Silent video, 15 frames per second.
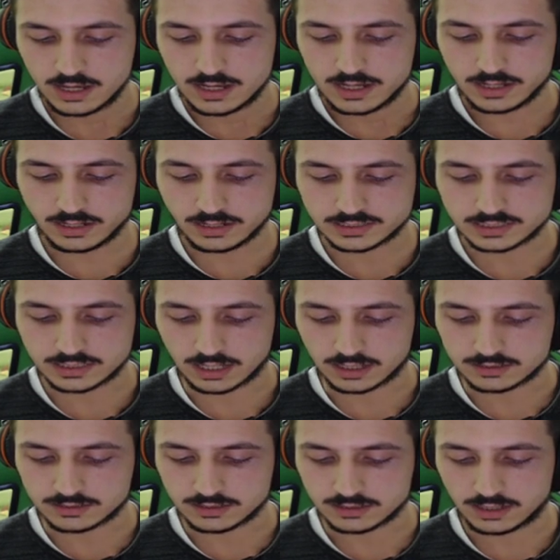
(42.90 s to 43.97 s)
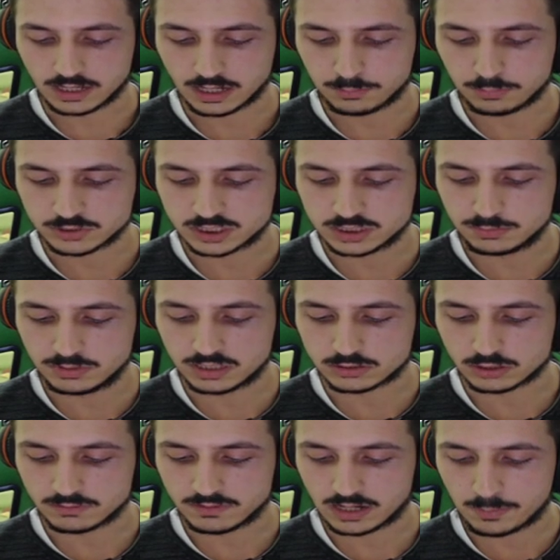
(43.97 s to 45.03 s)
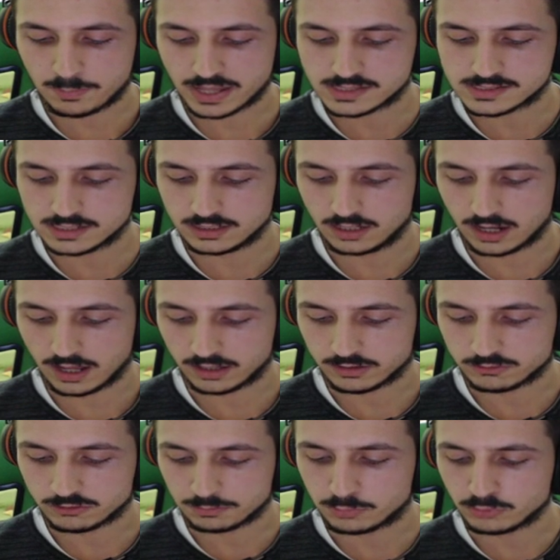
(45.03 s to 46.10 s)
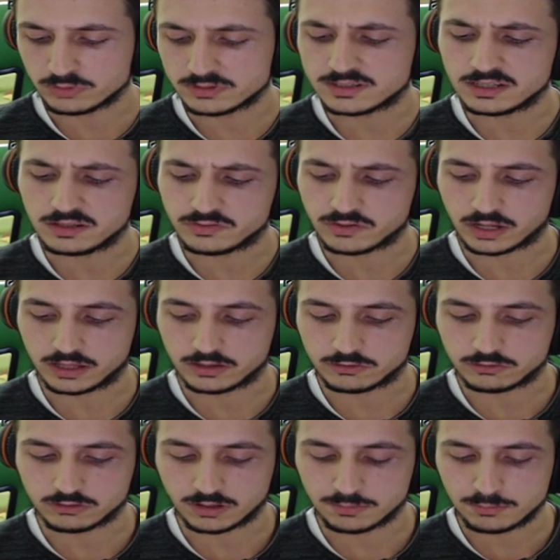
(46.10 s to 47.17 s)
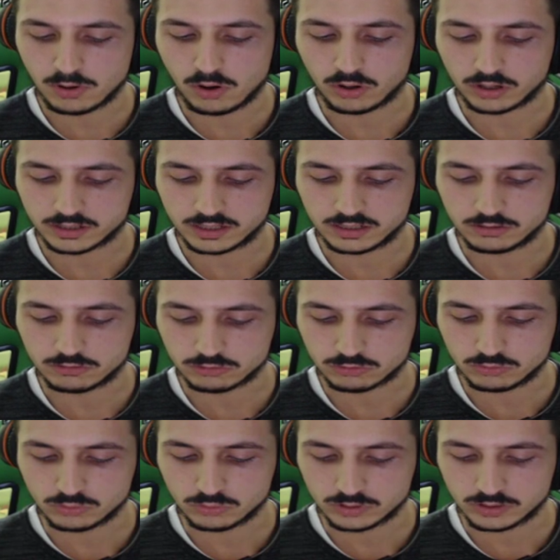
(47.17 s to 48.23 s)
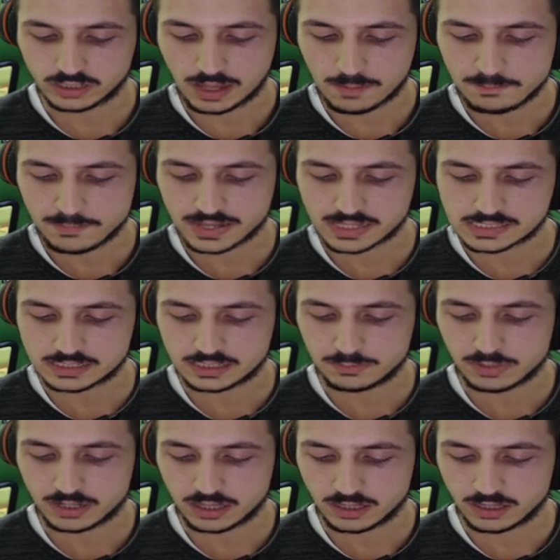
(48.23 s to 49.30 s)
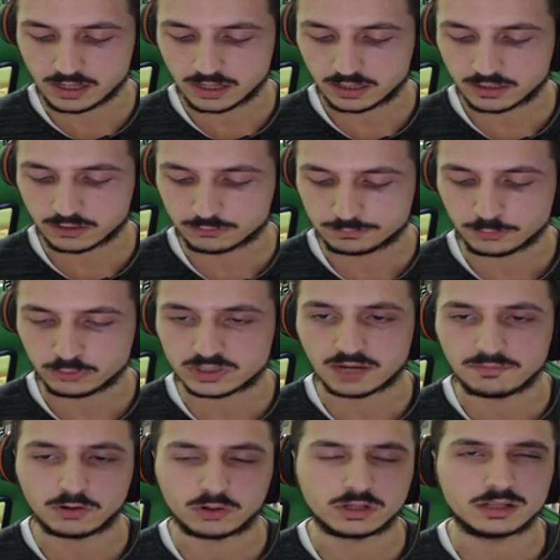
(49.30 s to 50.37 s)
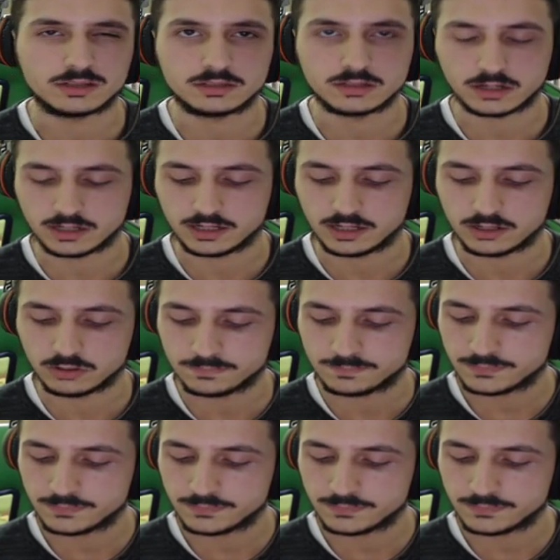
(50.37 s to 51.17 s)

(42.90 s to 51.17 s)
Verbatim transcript: In estate era possibile trovare pezzi di lancia, punte di frecce, borchie di scudi e pezzi di briglie che spuntavano dal terreno.